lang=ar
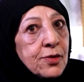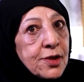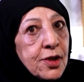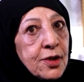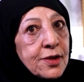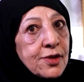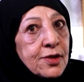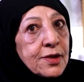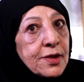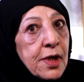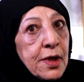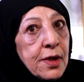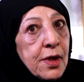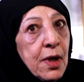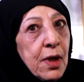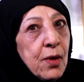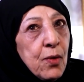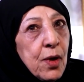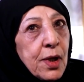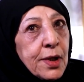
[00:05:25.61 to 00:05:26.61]
جلست
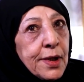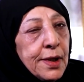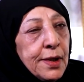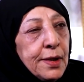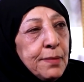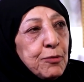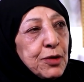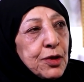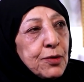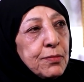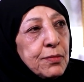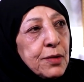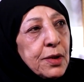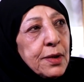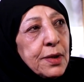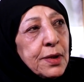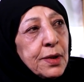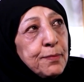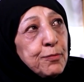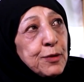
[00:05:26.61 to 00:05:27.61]
انا واخي
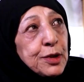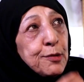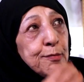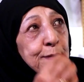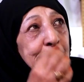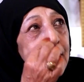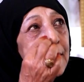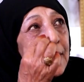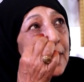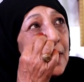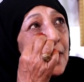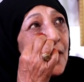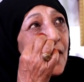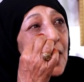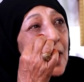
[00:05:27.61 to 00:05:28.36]
متمايقين